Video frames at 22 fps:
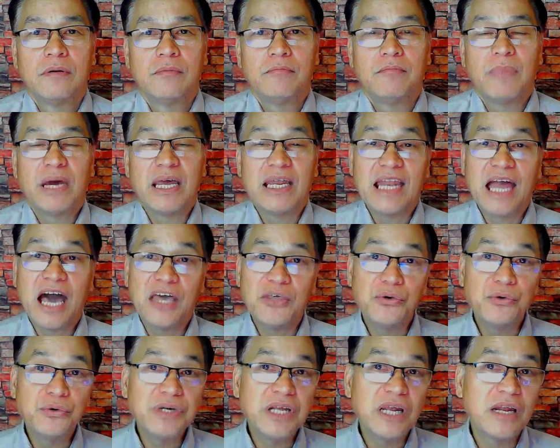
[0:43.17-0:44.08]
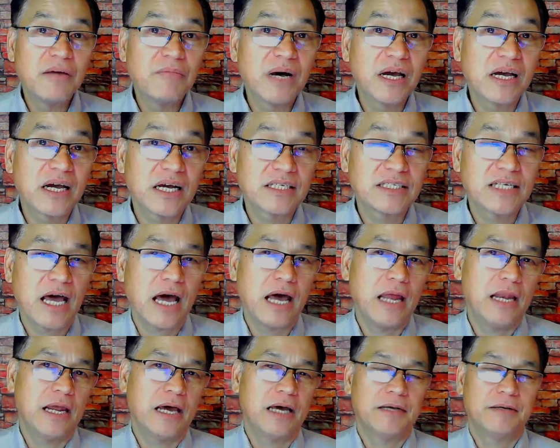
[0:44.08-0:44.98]
may layunin na
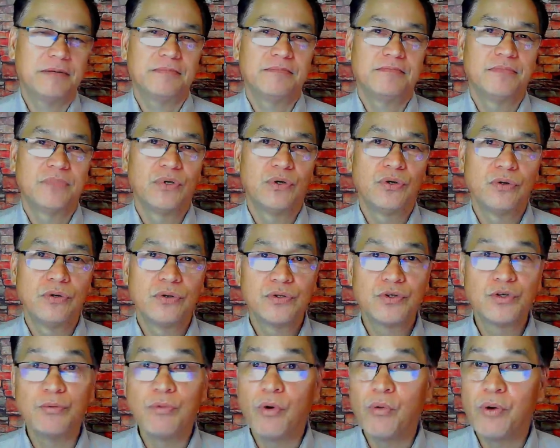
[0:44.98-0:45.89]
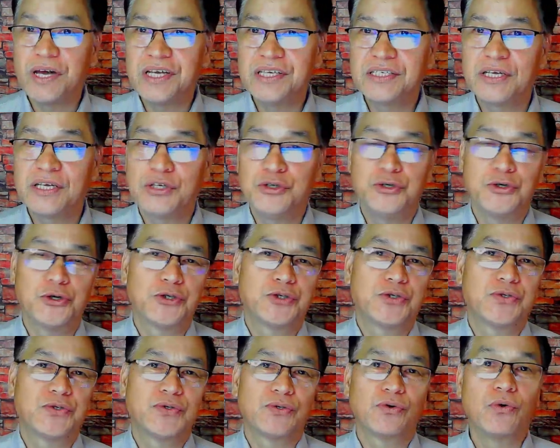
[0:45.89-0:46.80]
magkasala, sumuway sa
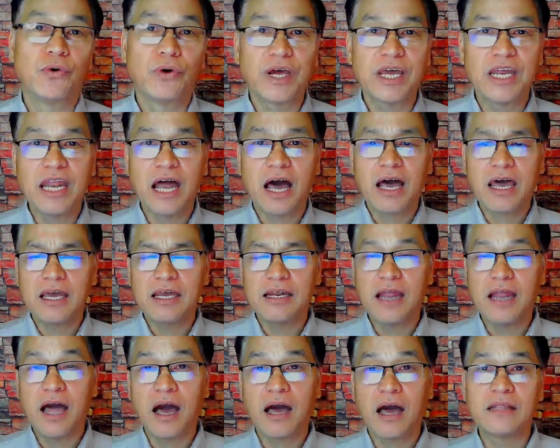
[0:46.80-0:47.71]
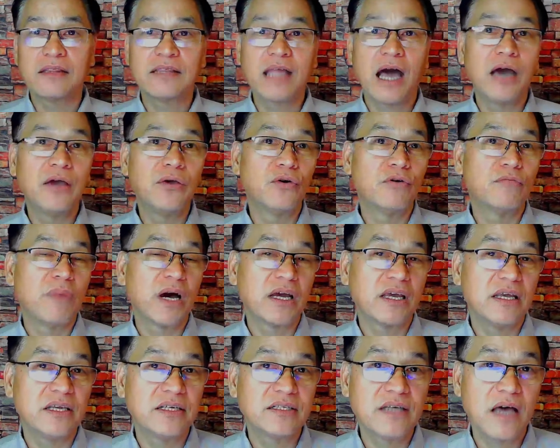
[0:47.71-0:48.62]
Diyos. Kung kinakailangan tayong
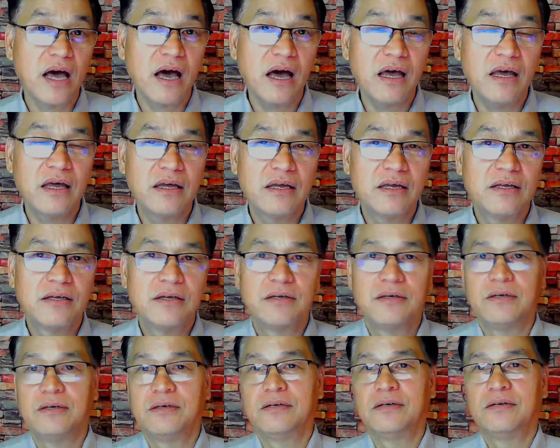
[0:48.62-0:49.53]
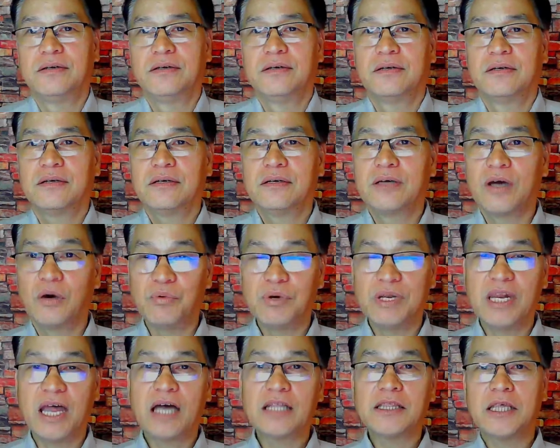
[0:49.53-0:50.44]
mag-isa,
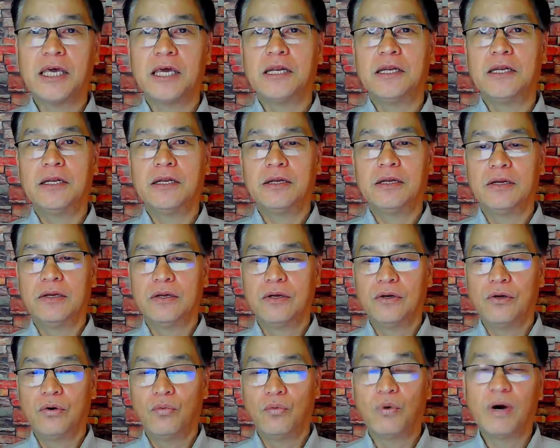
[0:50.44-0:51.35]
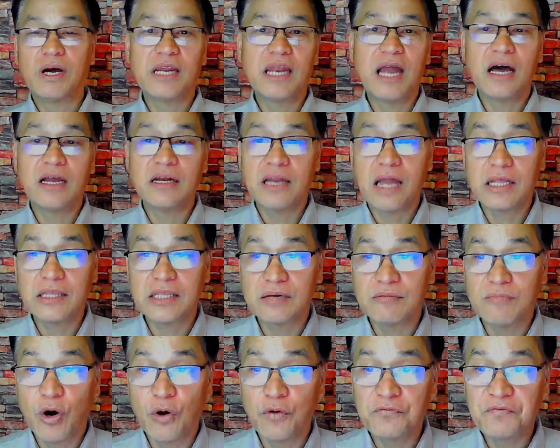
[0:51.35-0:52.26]
gawin natin, wag lang
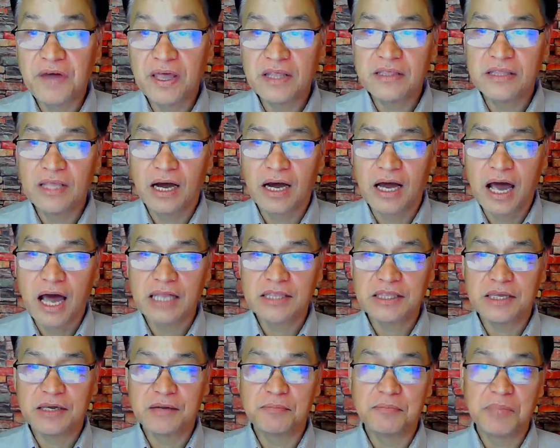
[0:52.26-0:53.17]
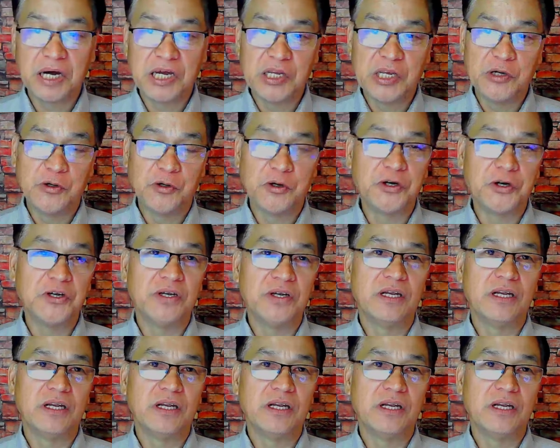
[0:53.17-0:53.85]
nating ma-offend ang ating Panginoon.